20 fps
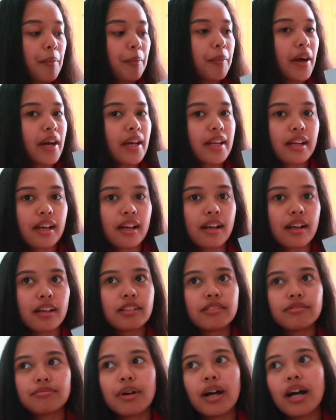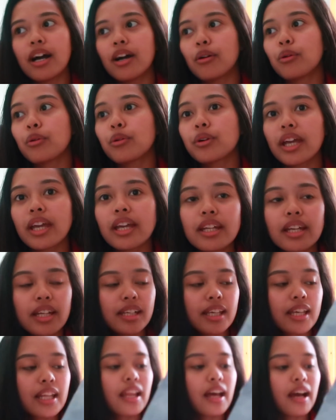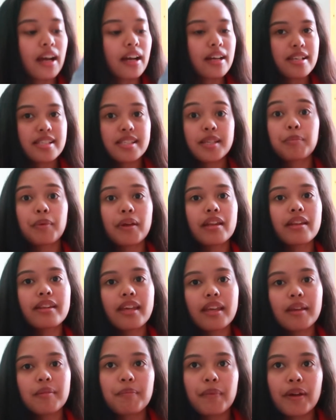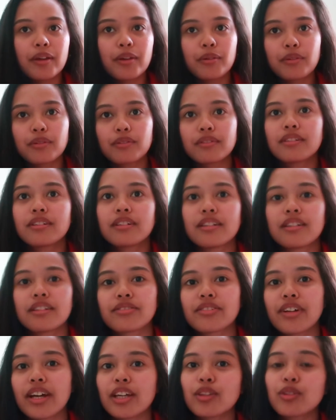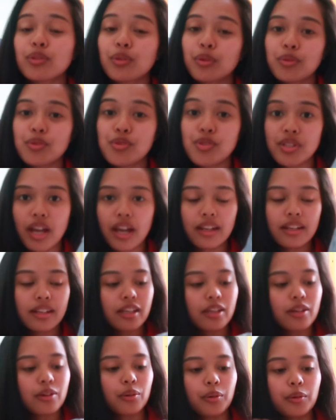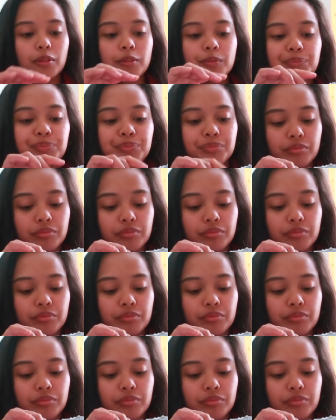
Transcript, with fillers: para ma-okay na nila kasi pending pa yung ride to study ko.